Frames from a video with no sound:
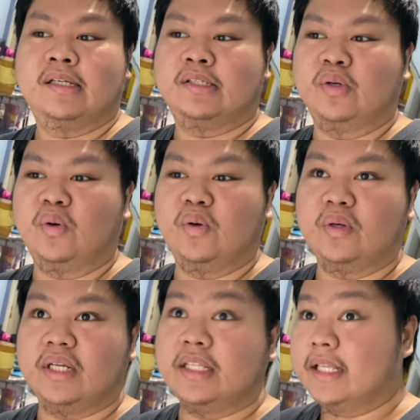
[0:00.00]
So
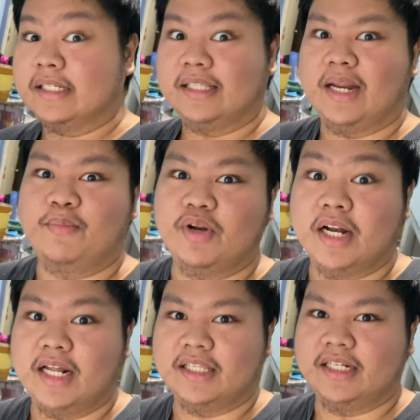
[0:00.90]
iti-test drive muna
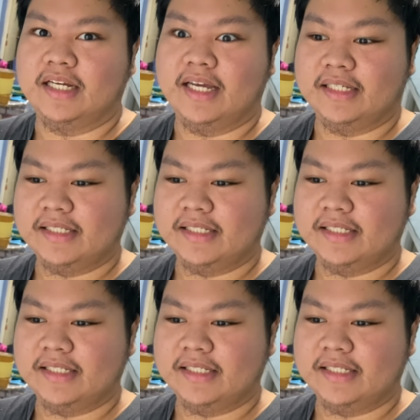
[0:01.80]
natin guys.